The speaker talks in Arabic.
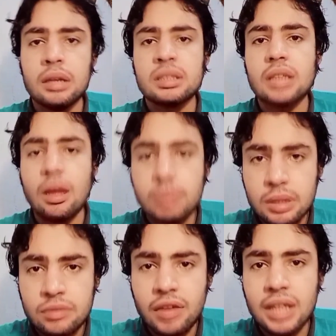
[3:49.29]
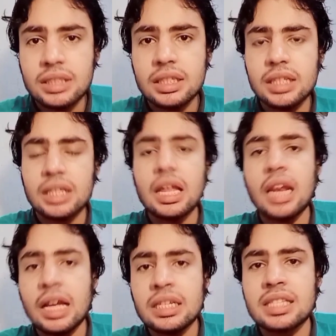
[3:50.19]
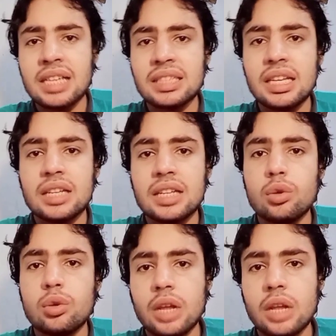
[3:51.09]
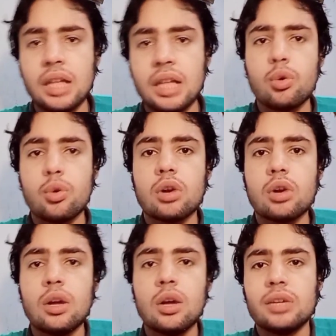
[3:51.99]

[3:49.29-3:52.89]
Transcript: انت عبيط في حد يجي ينادي على حد الساعه 3 يقول له تعالى نلعبوا كوره